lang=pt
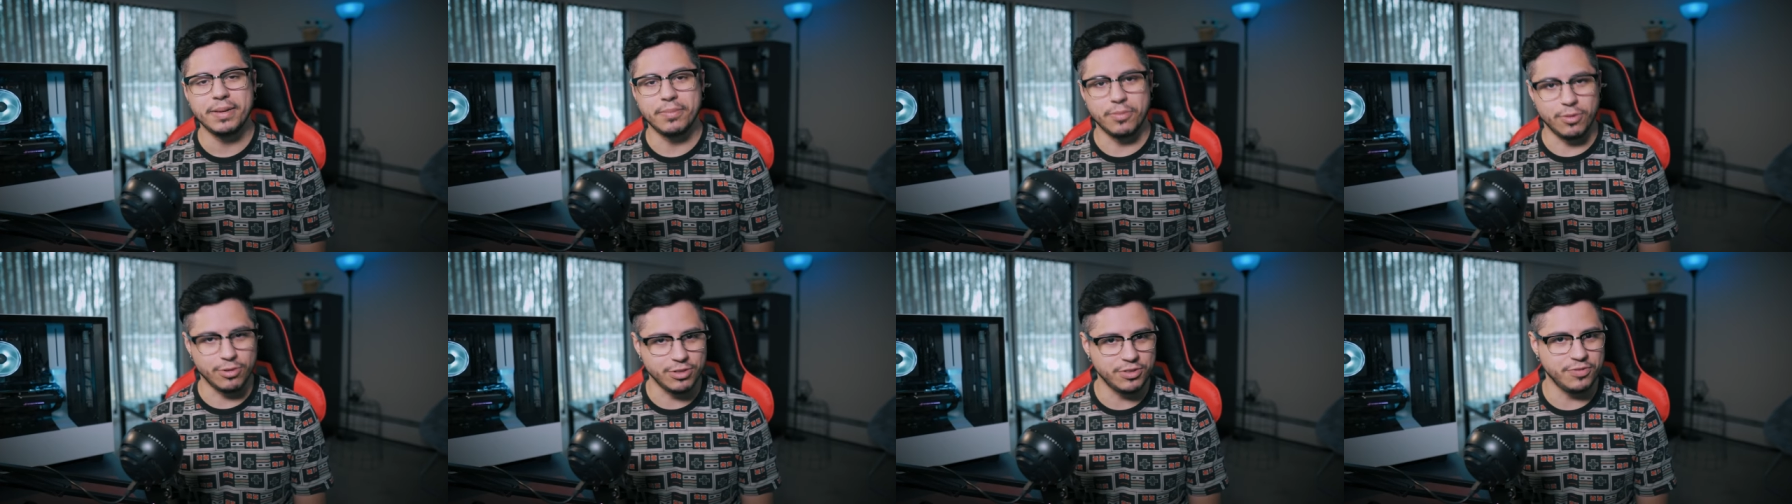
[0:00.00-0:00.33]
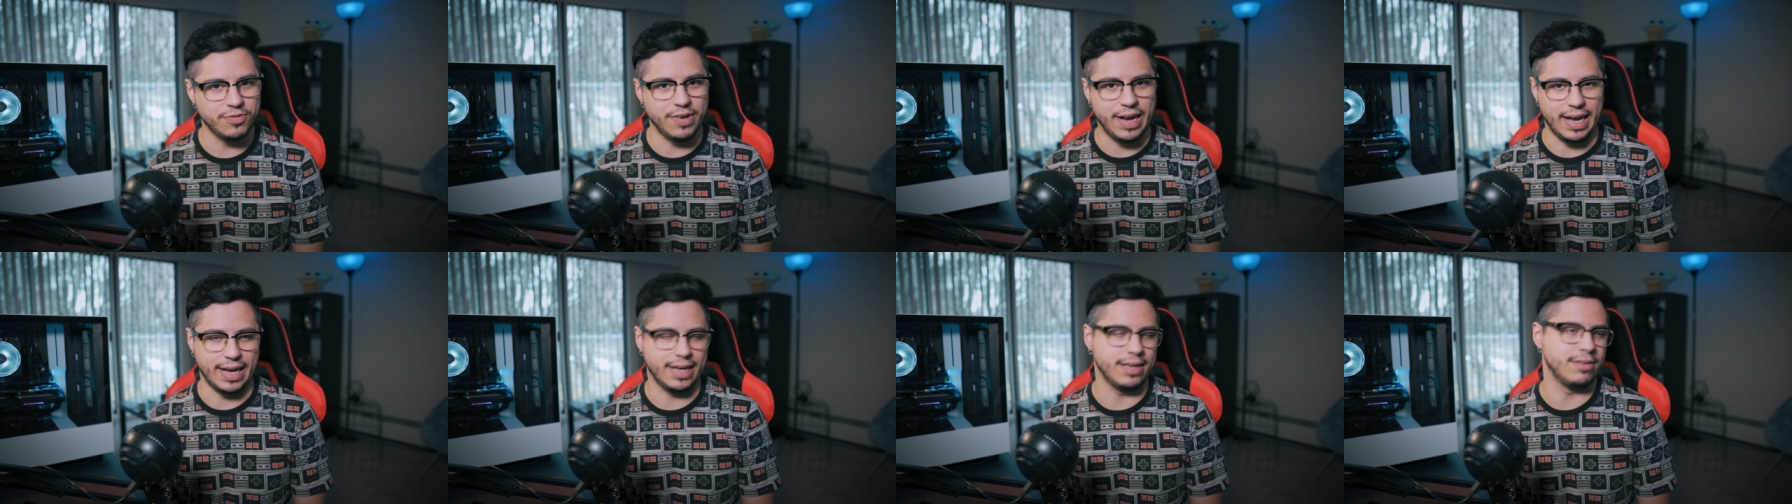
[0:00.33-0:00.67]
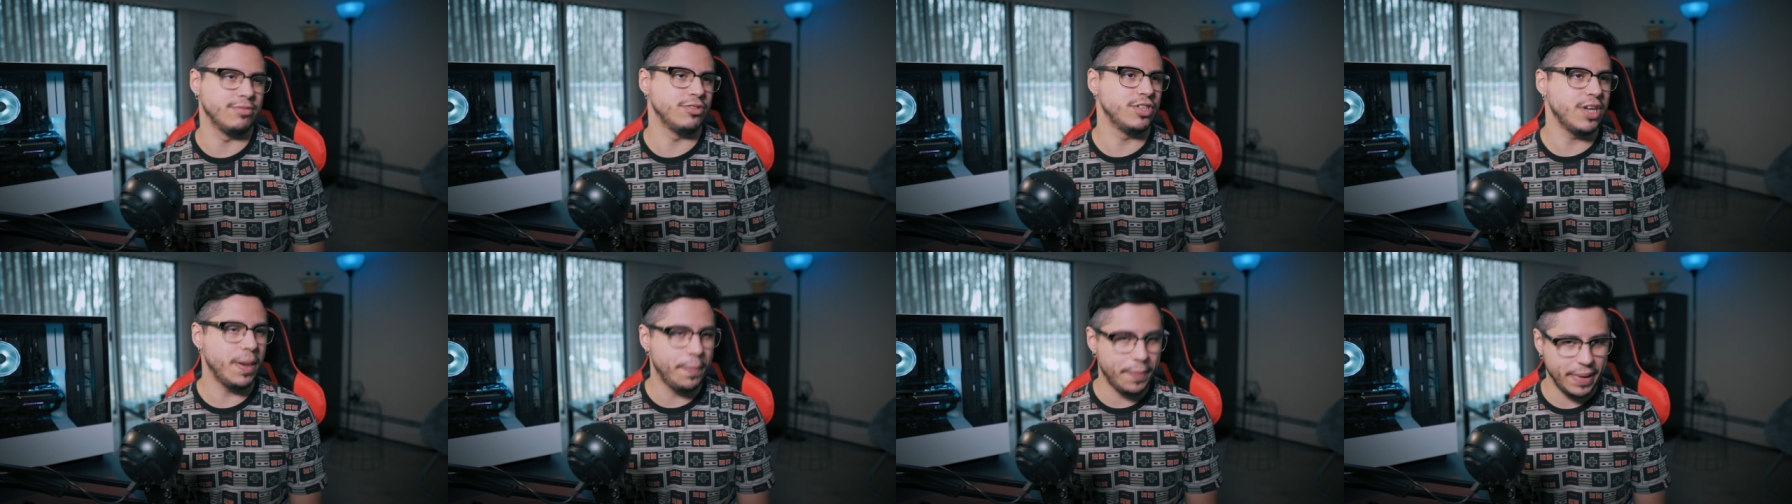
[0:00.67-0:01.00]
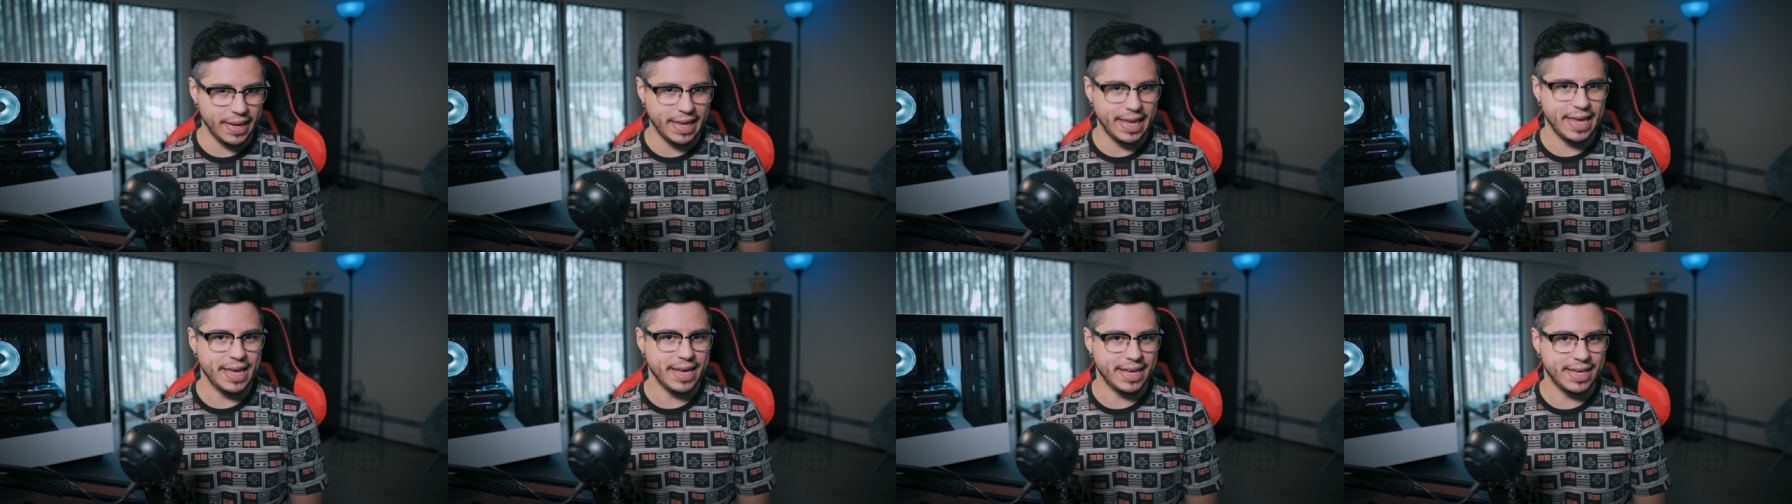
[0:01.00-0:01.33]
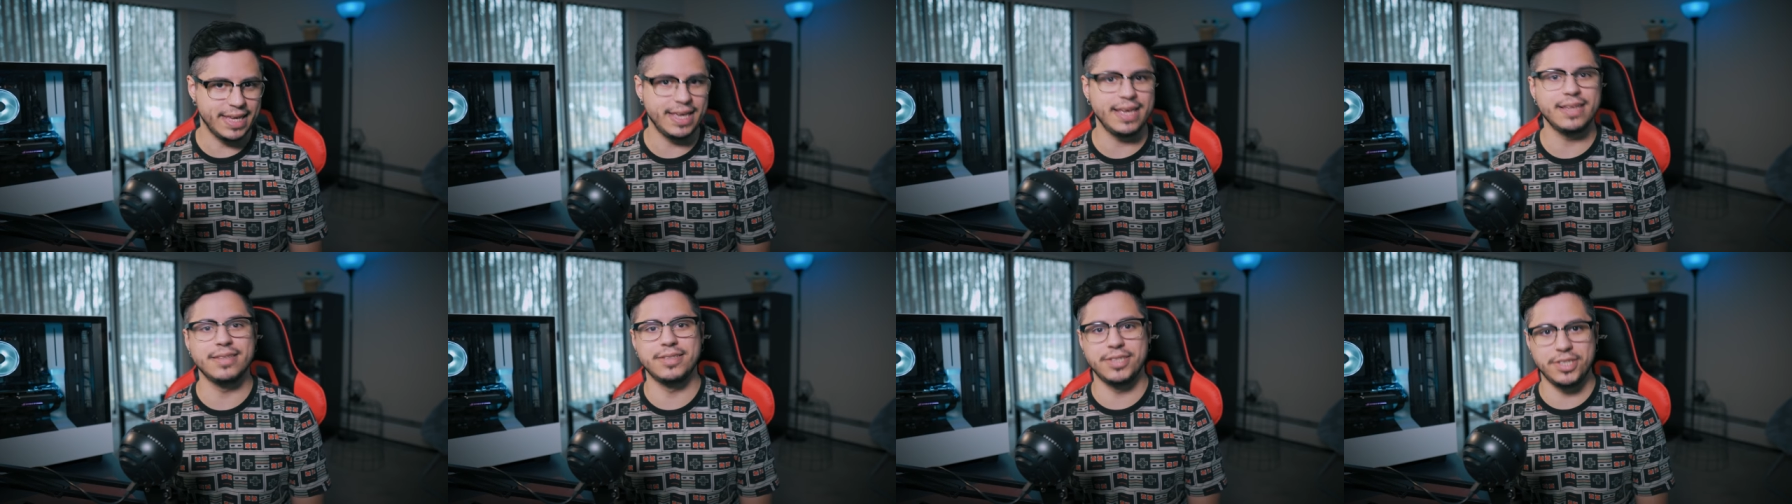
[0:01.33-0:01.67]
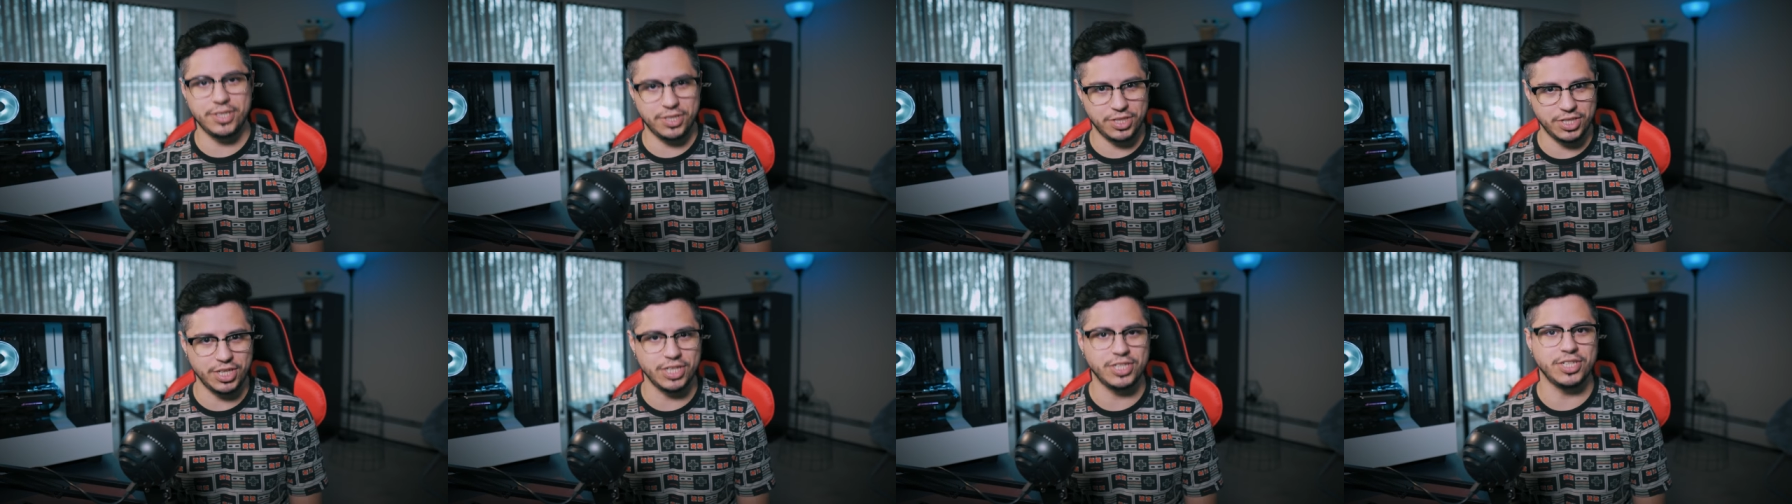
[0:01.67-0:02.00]
mão de vaca. Já peguei aqui,
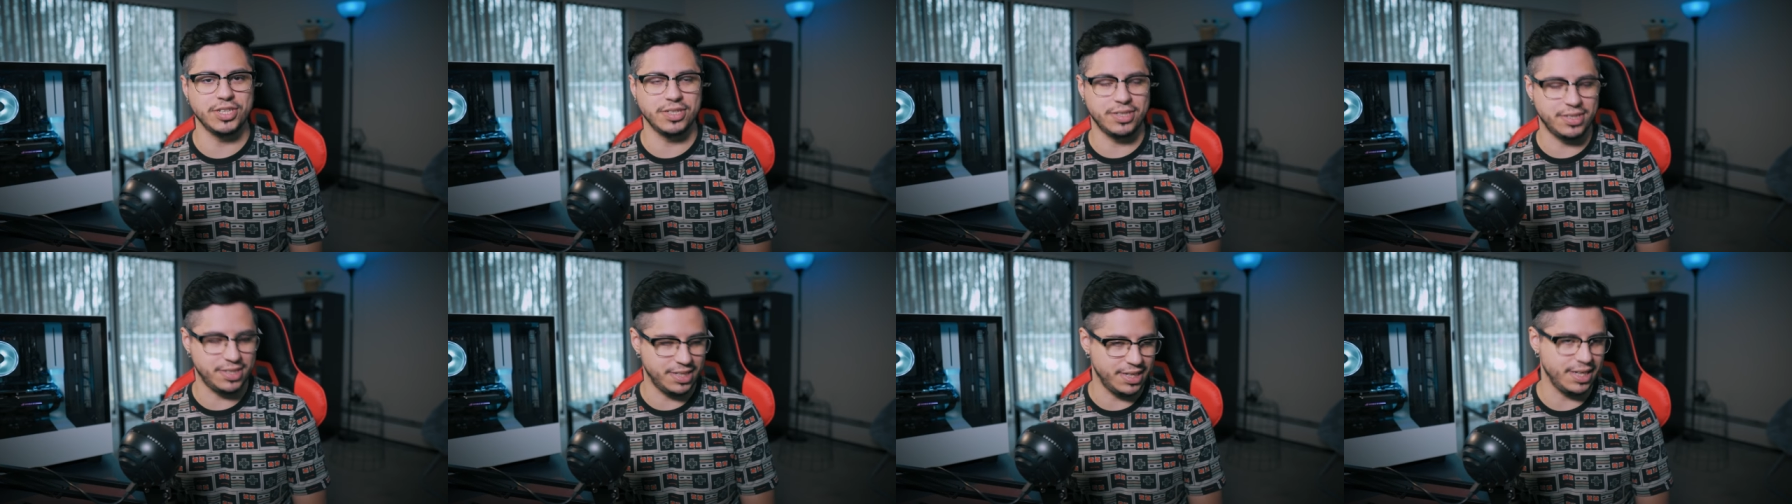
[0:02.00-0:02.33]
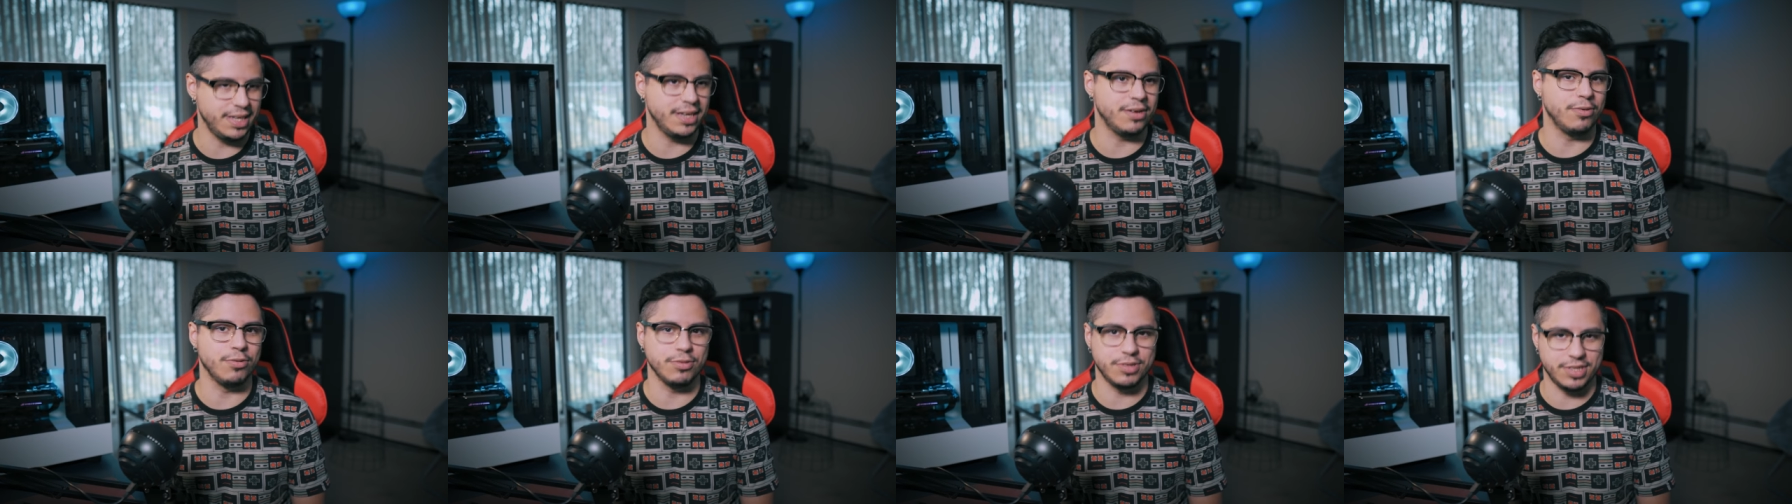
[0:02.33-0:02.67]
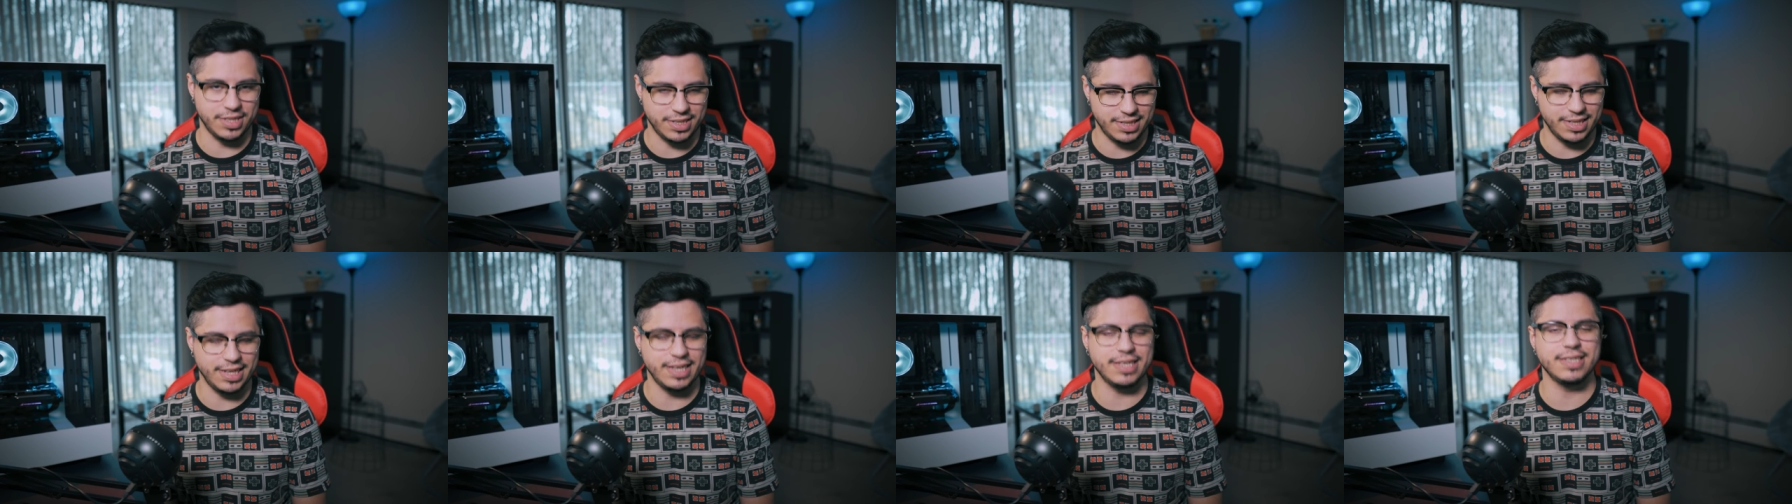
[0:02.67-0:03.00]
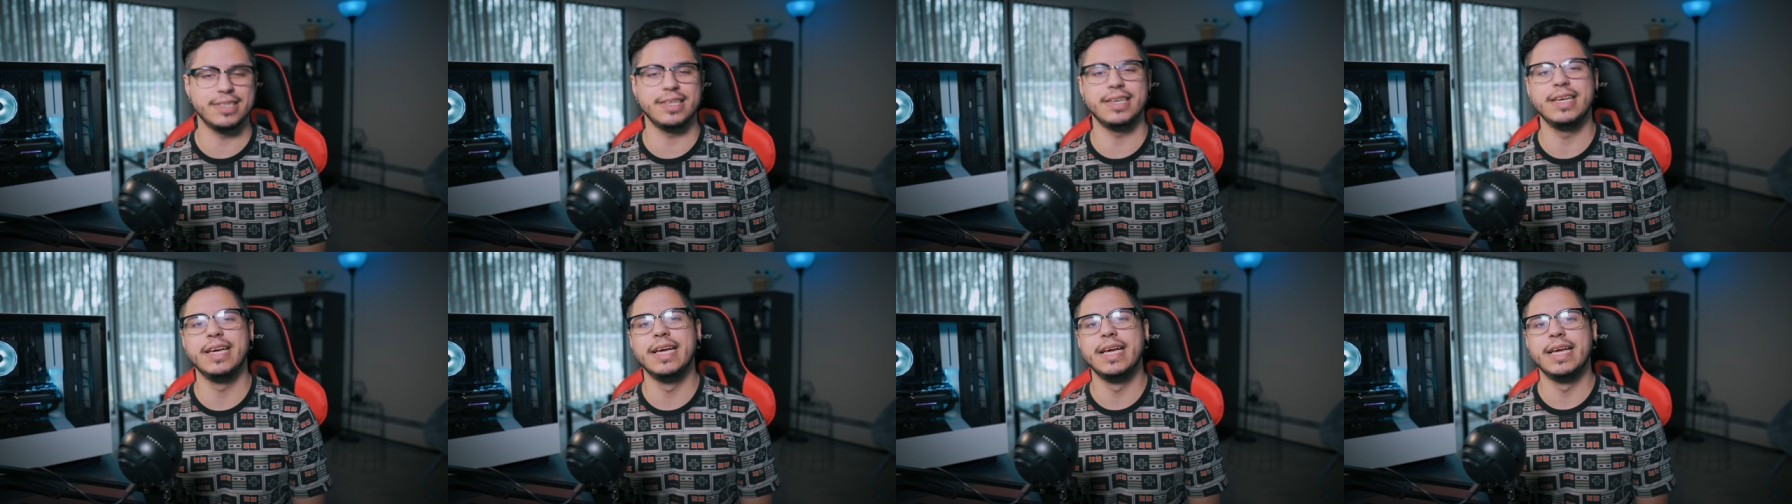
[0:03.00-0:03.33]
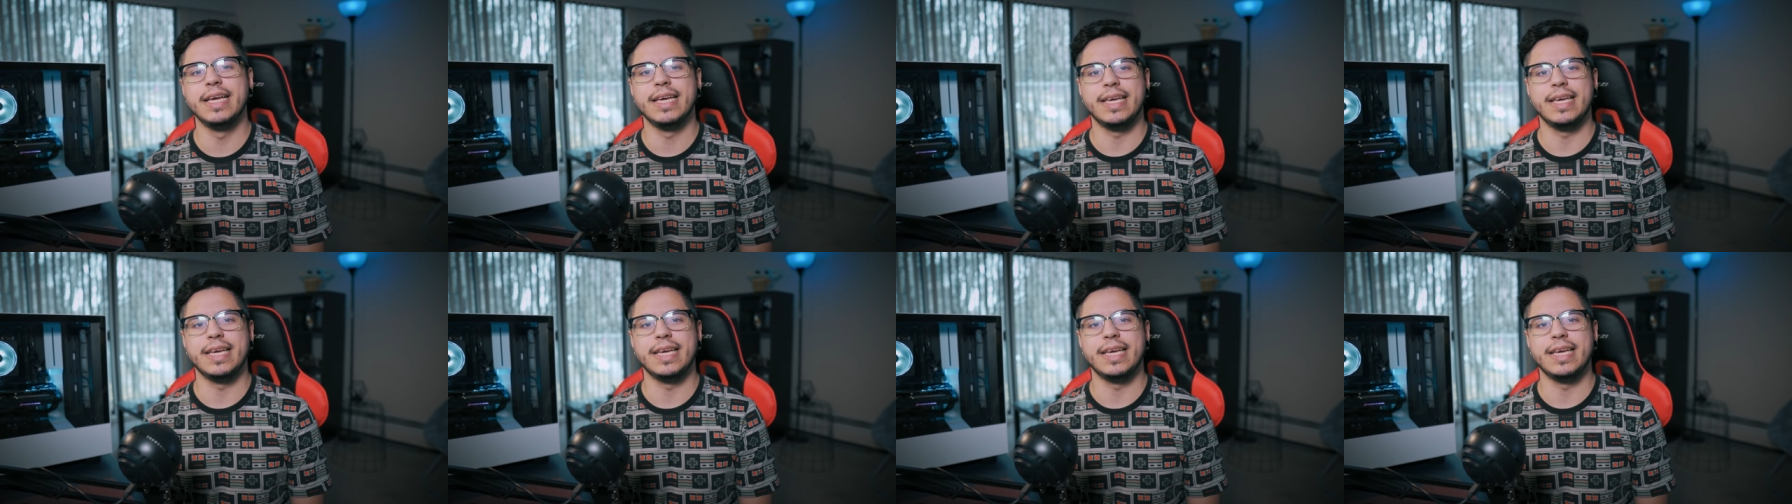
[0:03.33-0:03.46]
existe gente sim, com certeza,